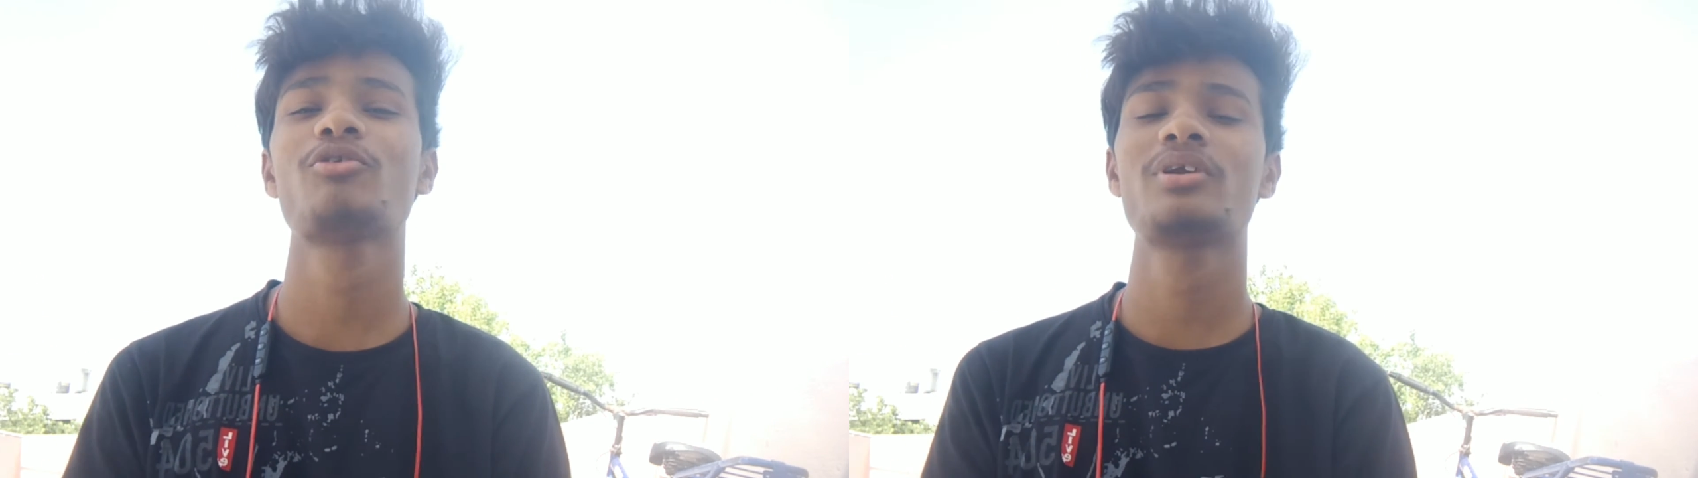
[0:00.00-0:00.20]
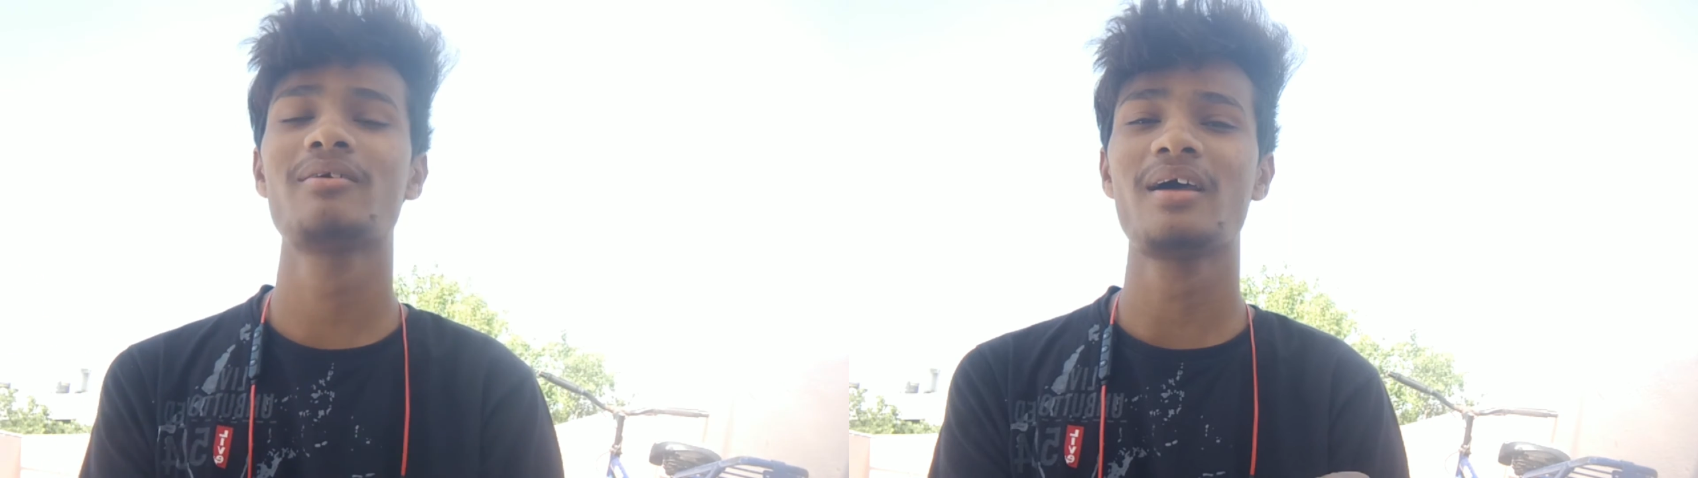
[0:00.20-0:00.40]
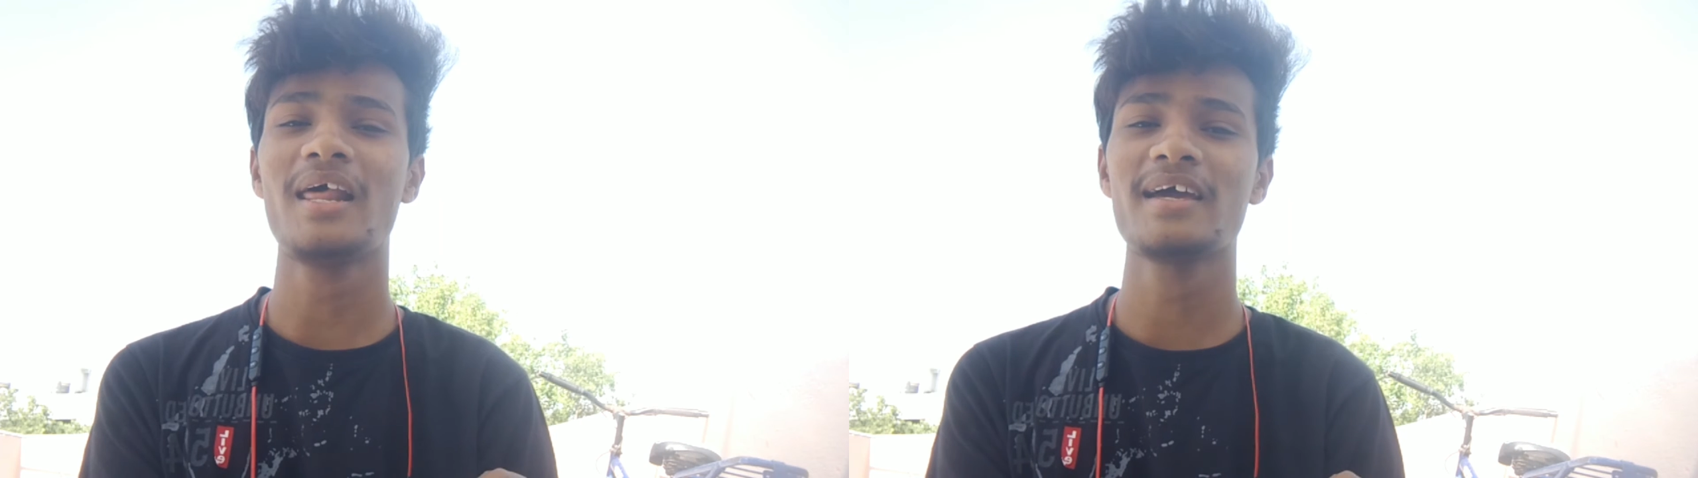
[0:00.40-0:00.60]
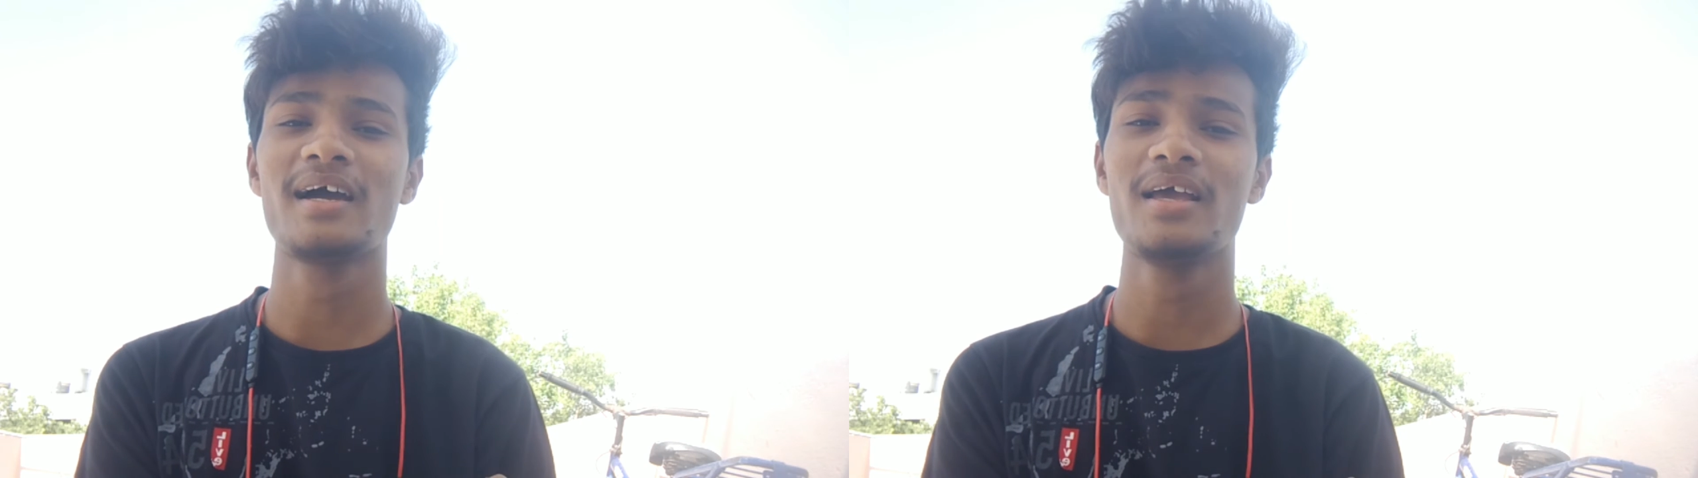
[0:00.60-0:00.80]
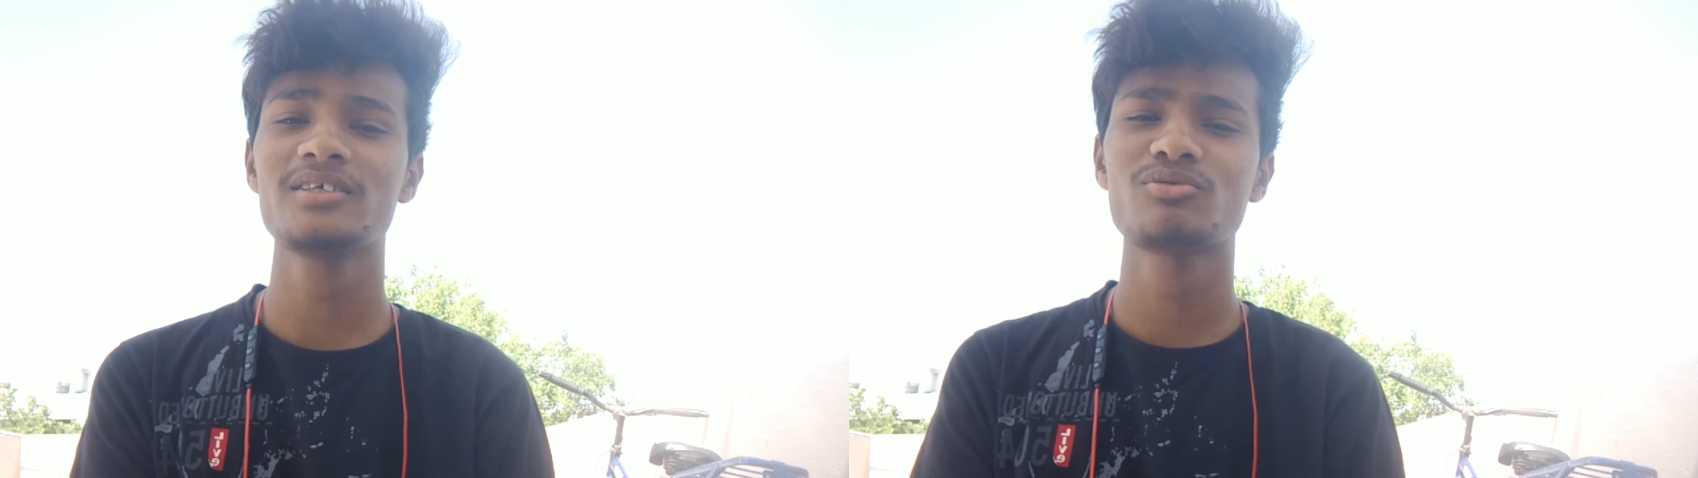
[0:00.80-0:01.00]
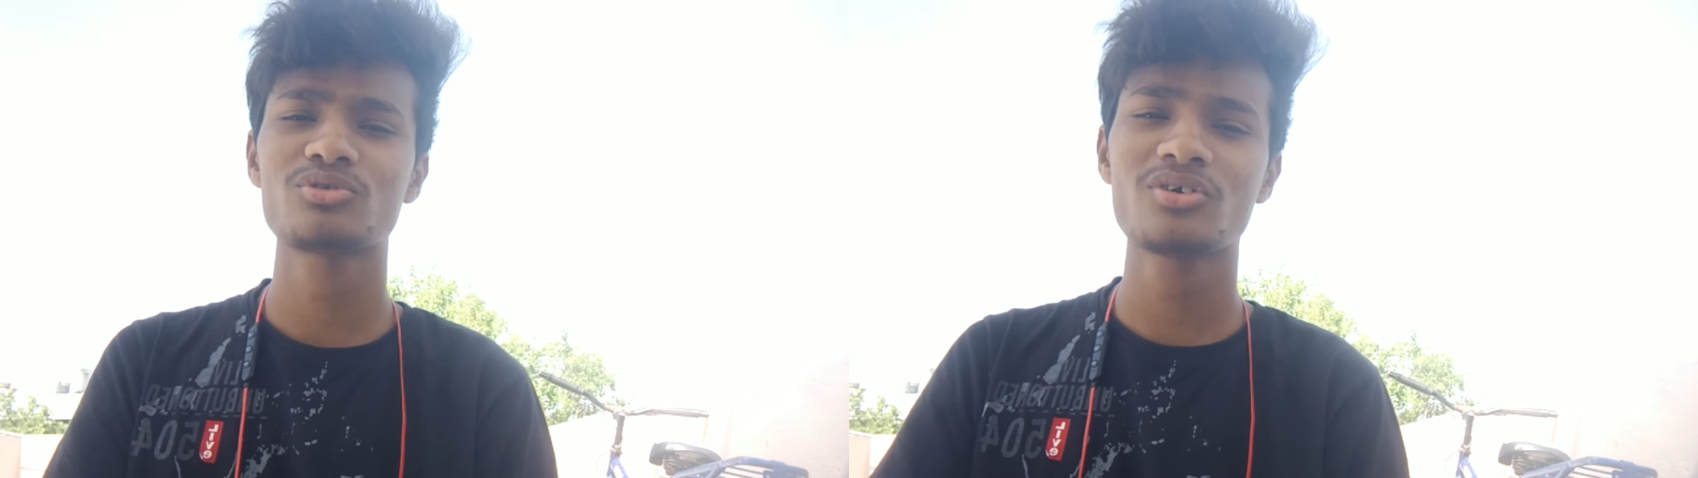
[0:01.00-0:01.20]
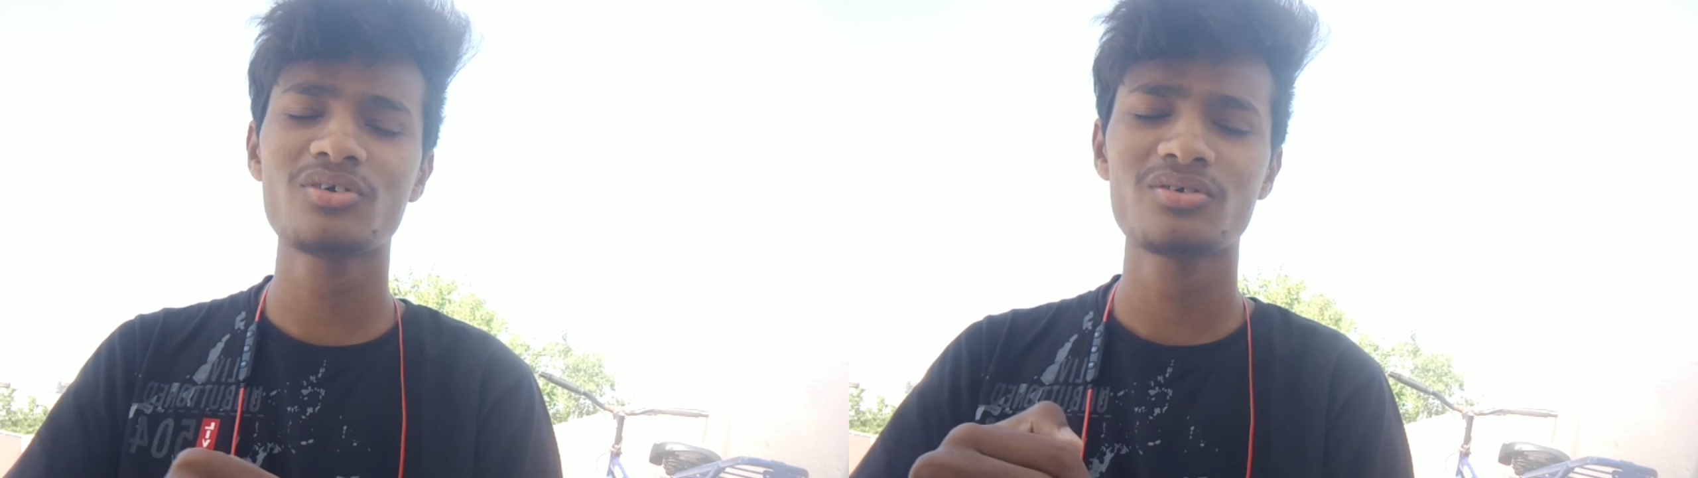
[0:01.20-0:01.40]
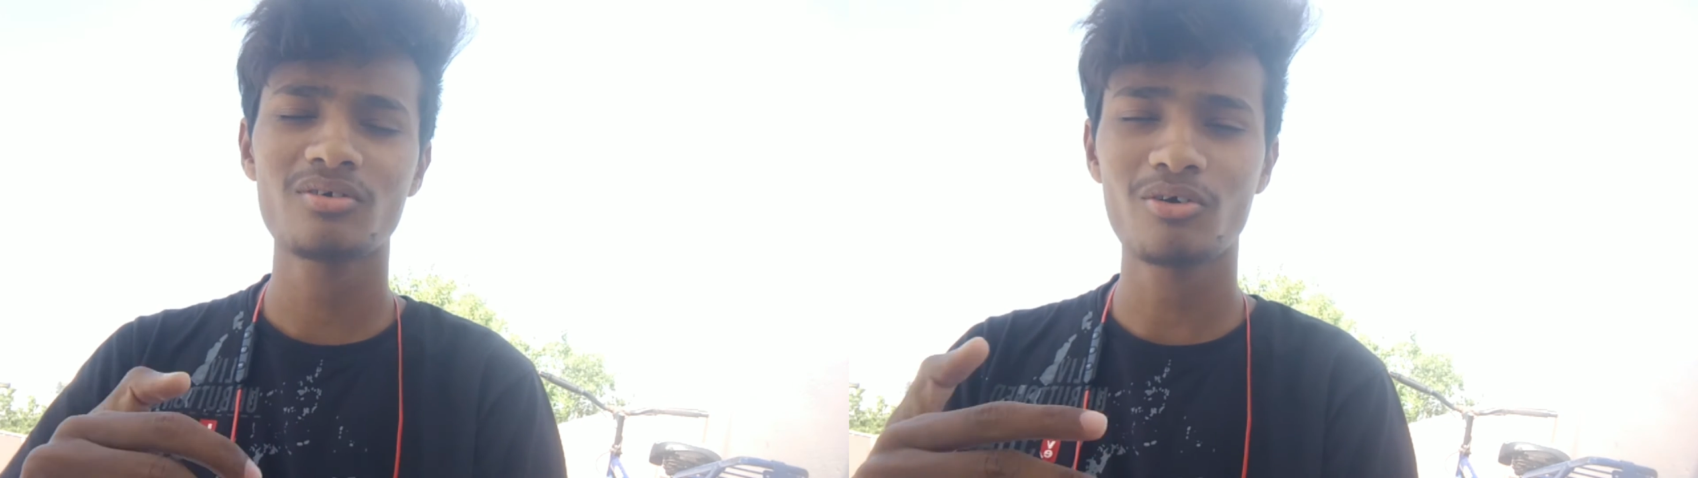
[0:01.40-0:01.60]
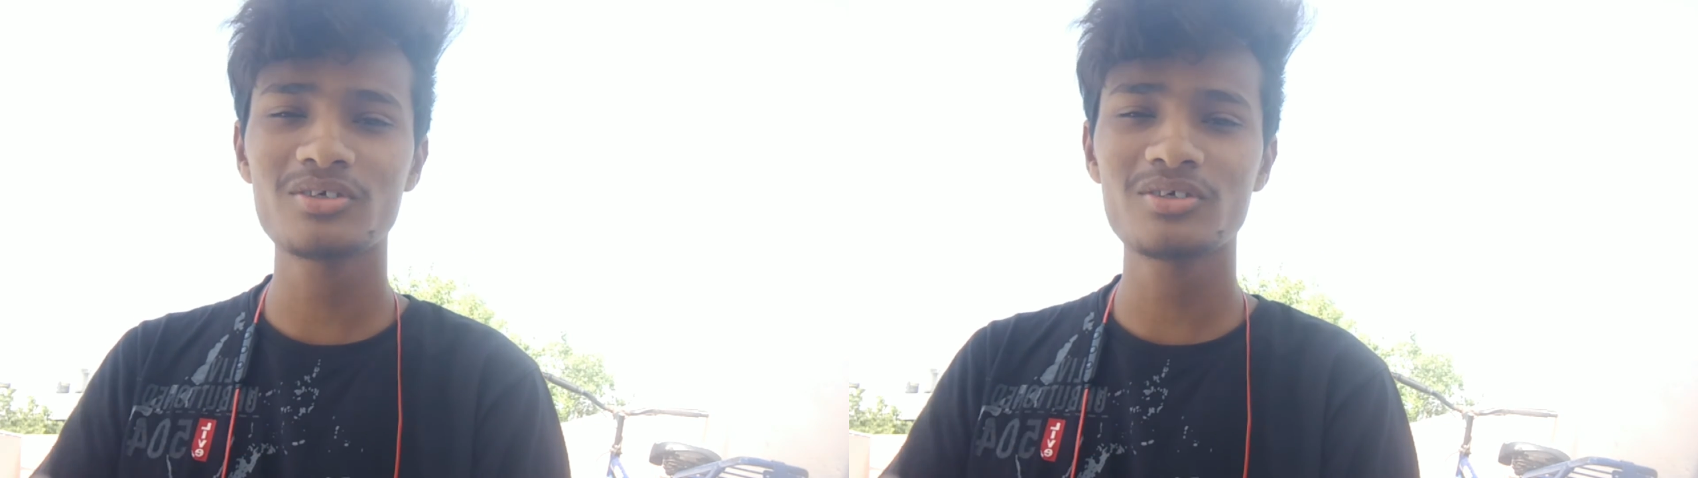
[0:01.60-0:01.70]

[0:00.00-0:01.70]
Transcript: बैन होने वाला है गाइज वो तो